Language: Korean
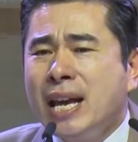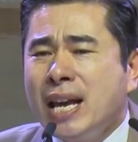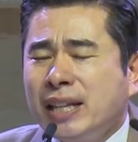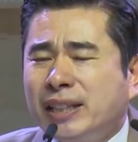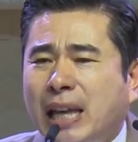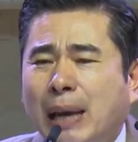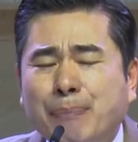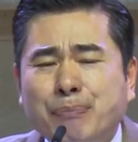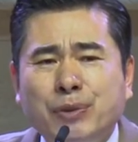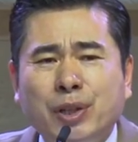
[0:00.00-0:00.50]

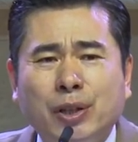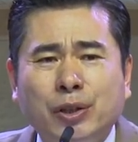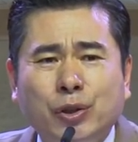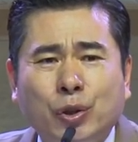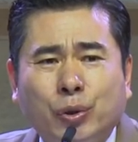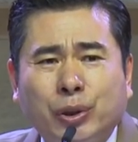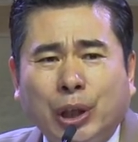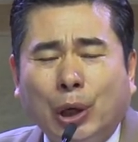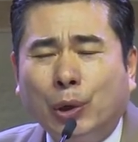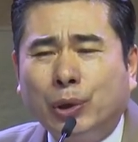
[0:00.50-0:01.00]
3년
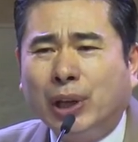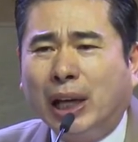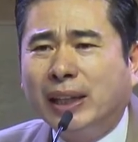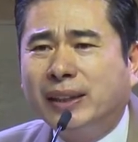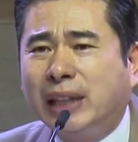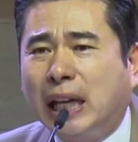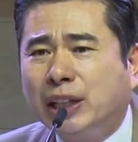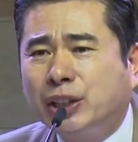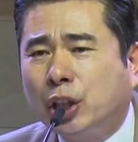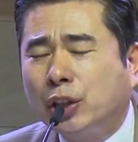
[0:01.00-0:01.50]
6개월 동안
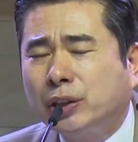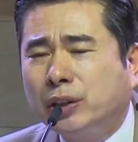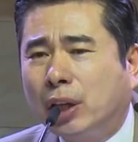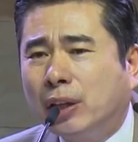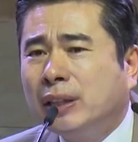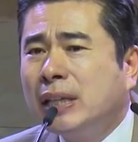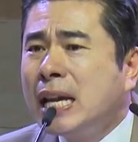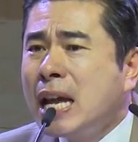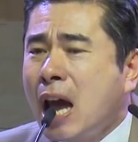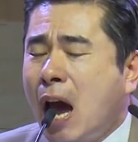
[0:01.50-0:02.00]

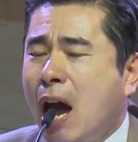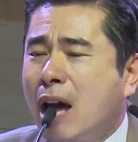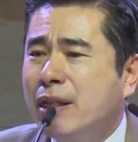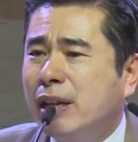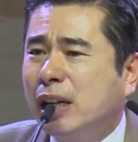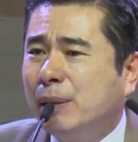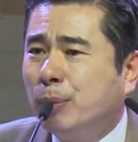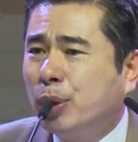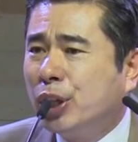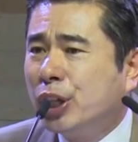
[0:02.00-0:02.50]
닫혔던
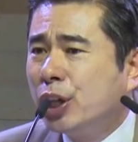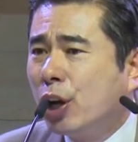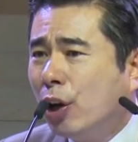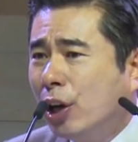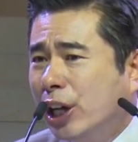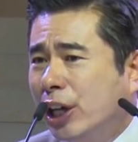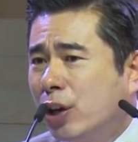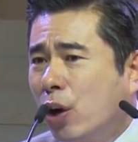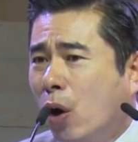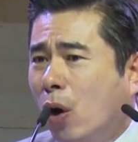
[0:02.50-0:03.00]
하늘 문이
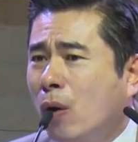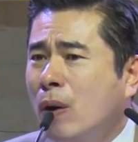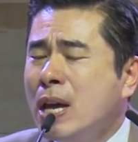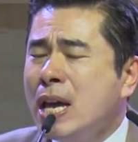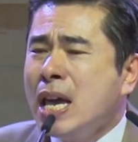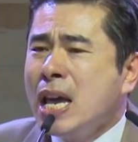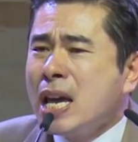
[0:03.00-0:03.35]
열리고